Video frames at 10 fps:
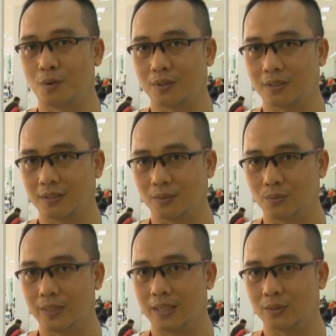
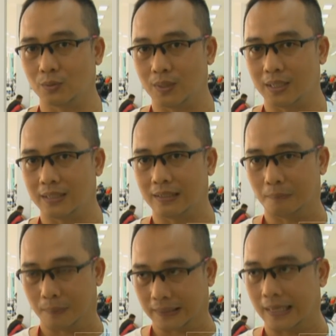tertentu yang sudah
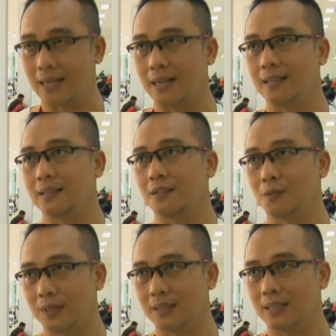kita petakan
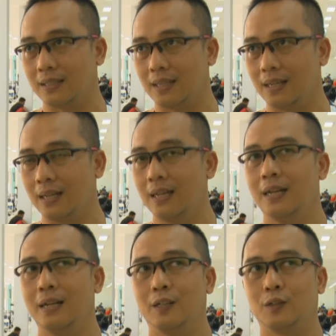kekuatannya.
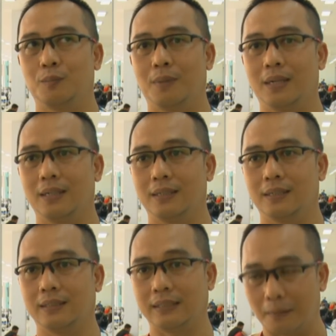Cuman
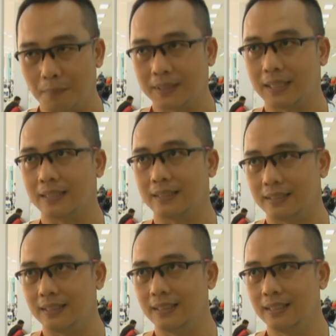eh, sampai saat
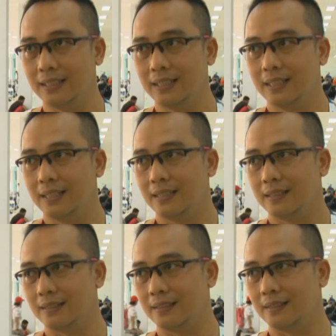ini
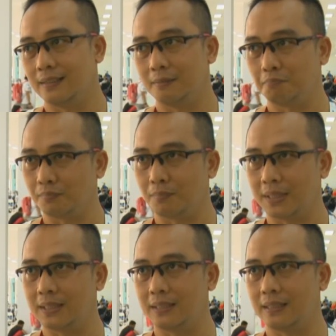eh,
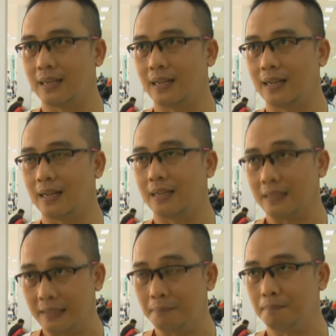masih kita
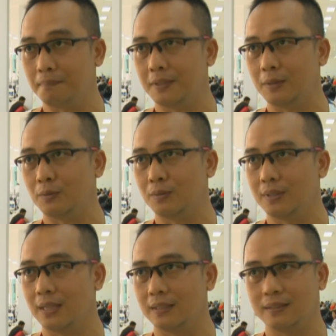keep itu
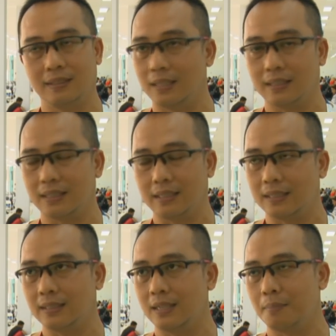dan tidak
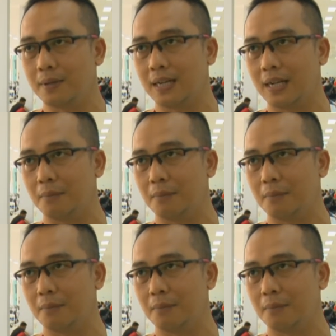kita tidak pernah